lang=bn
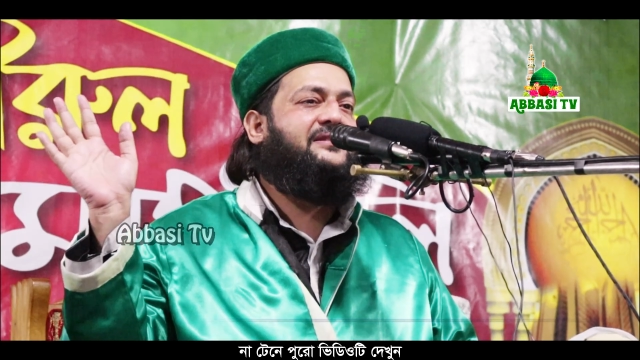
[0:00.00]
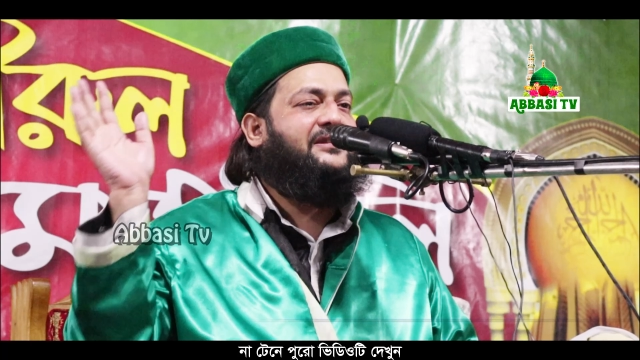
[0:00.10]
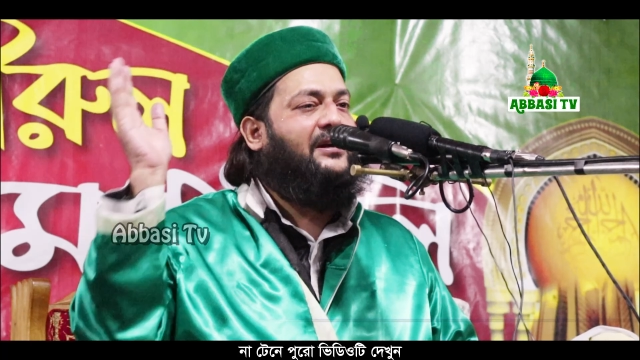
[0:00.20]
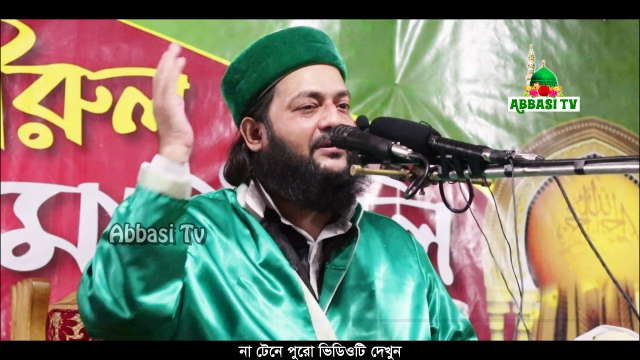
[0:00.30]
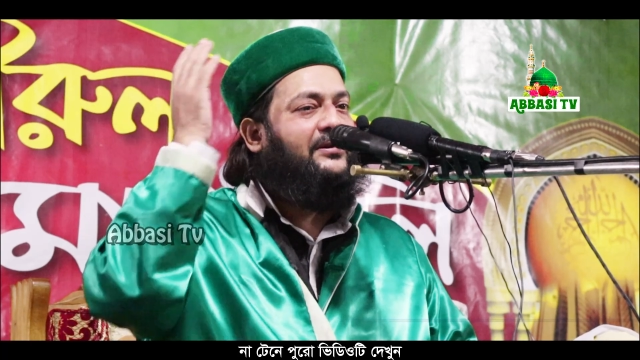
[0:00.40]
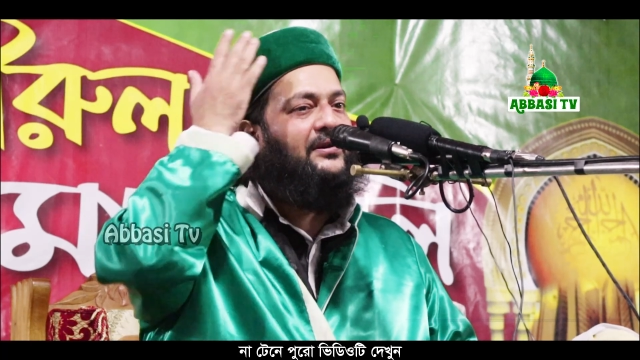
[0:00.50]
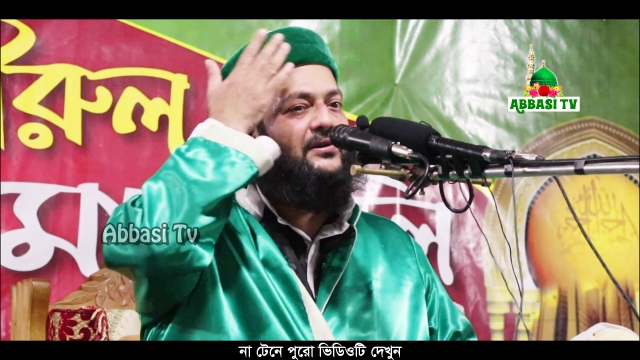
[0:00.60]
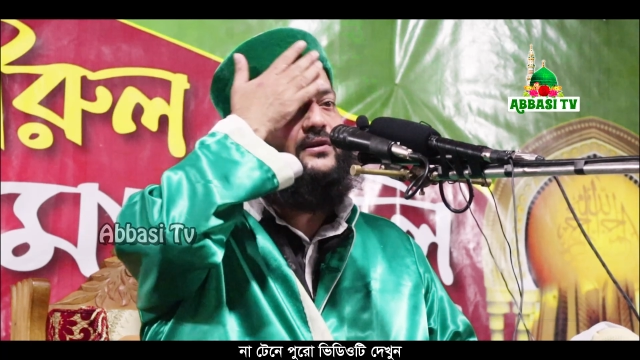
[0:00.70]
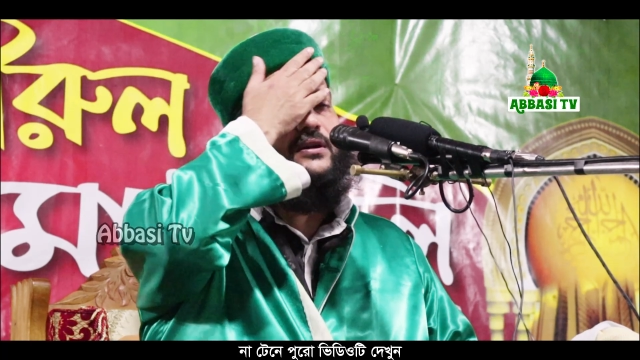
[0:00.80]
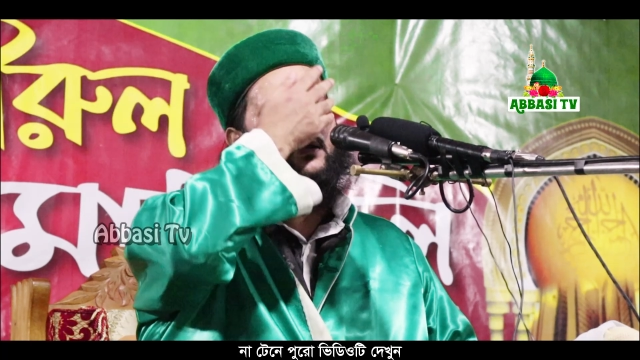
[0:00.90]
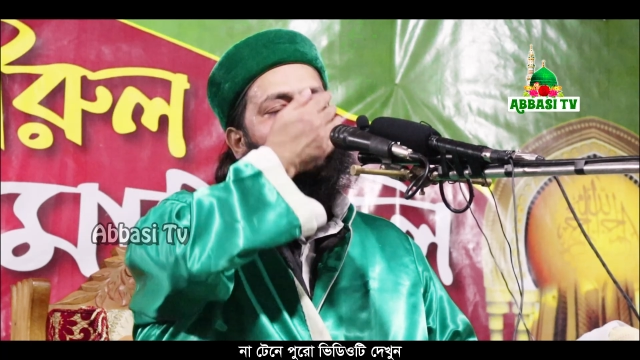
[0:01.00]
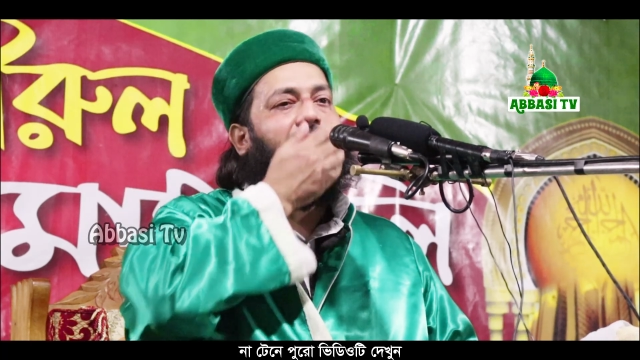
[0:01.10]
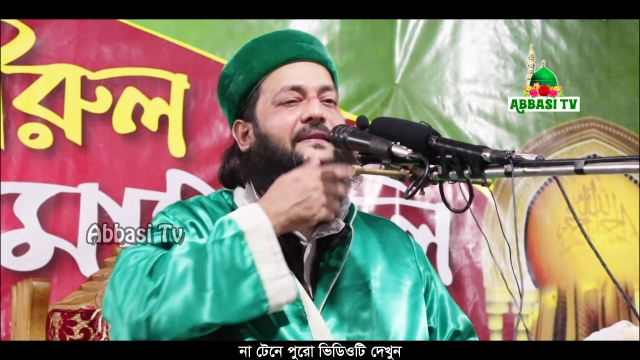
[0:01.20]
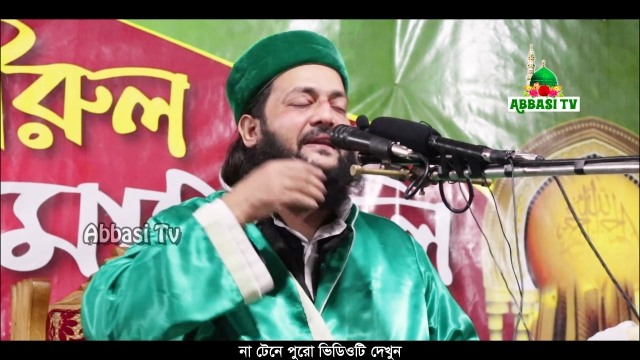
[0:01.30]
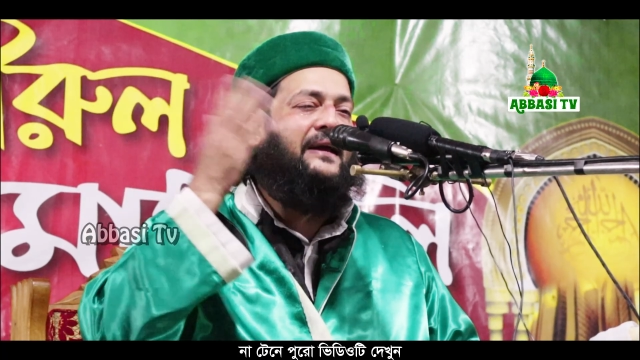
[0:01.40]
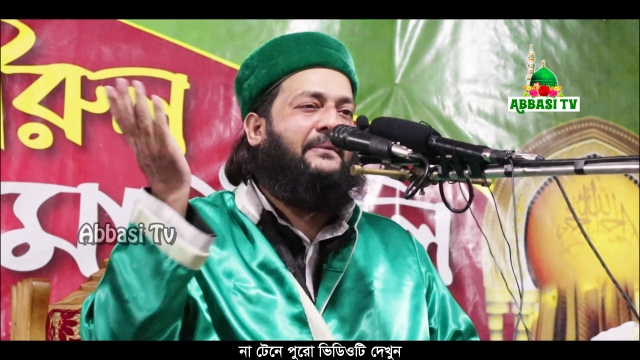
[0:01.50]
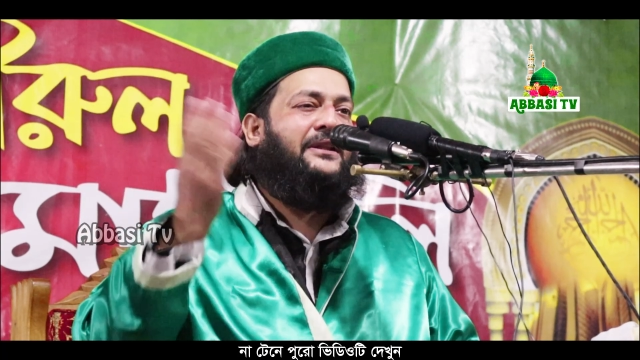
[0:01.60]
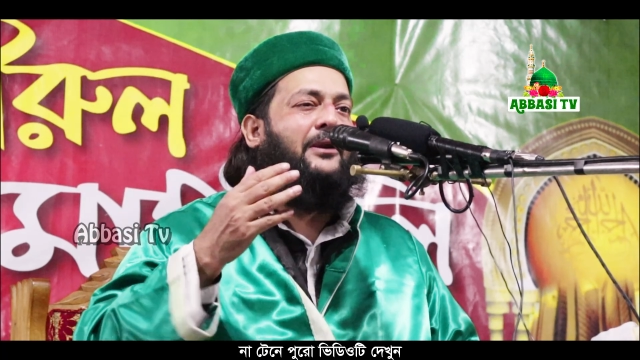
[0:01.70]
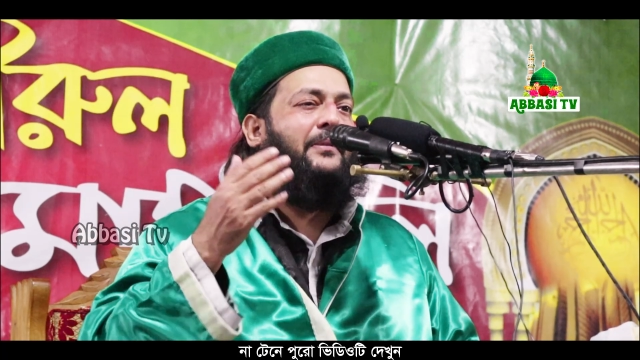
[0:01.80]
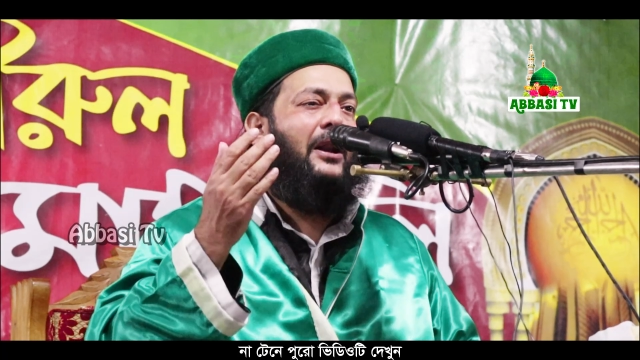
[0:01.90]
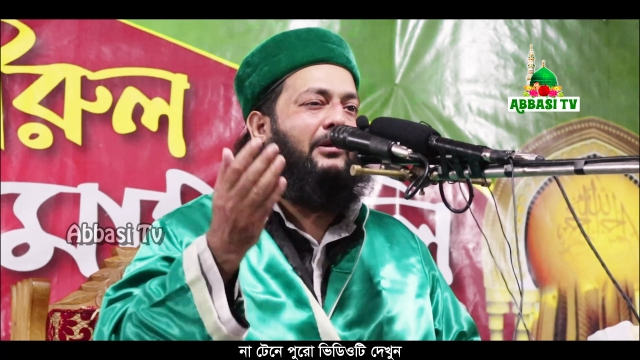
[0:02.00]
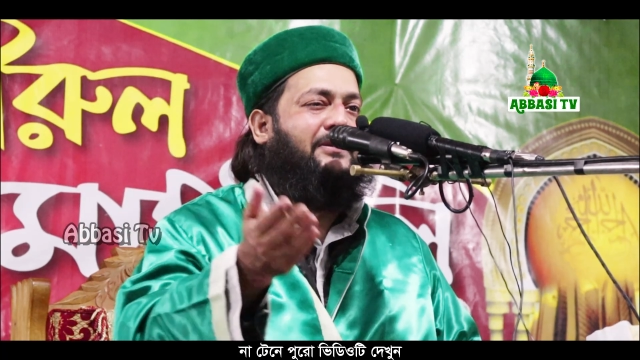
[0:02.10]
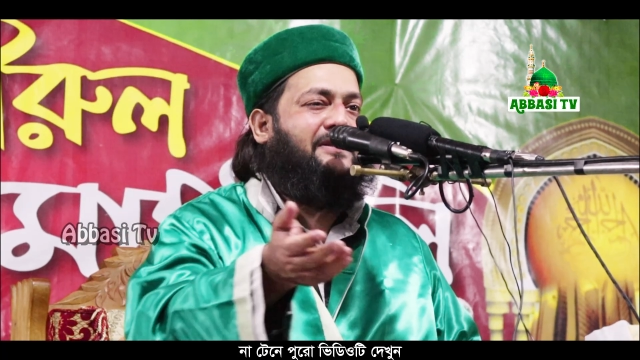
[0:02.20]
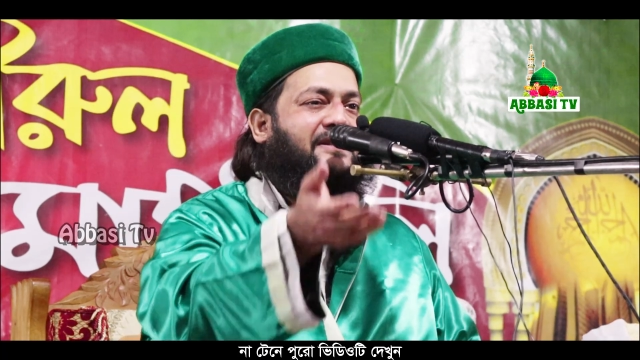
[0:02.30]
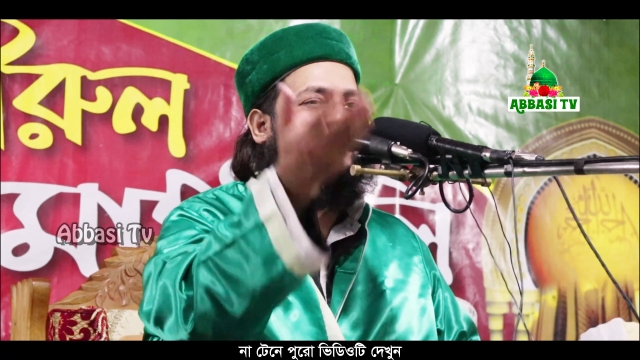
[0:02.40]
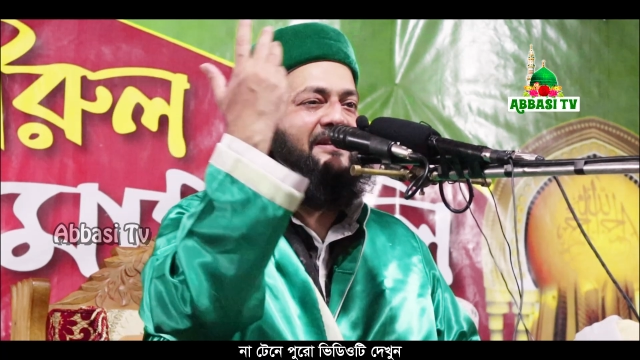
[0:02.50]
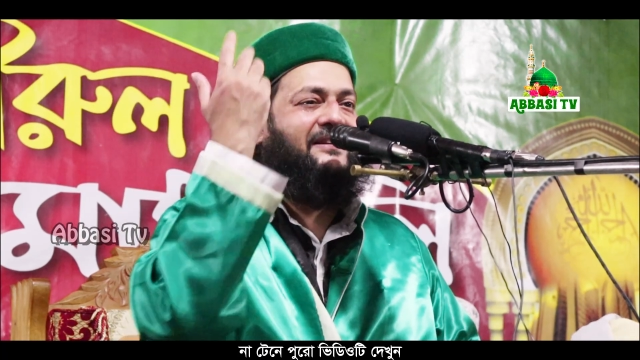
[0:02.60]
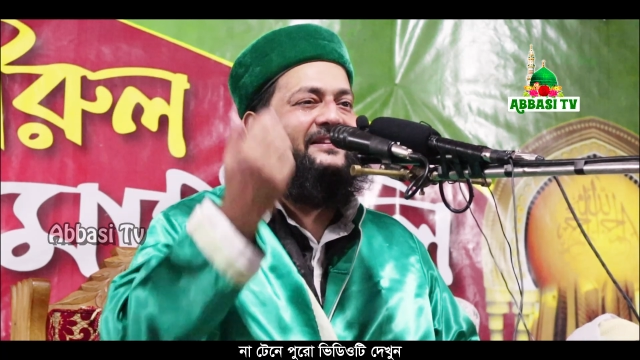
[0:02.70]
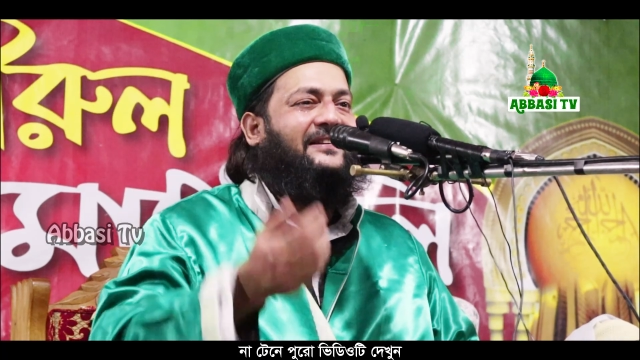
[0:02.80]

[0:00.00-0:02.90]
সেটা হলো তিনি আমাদের ভালোবেসেছেন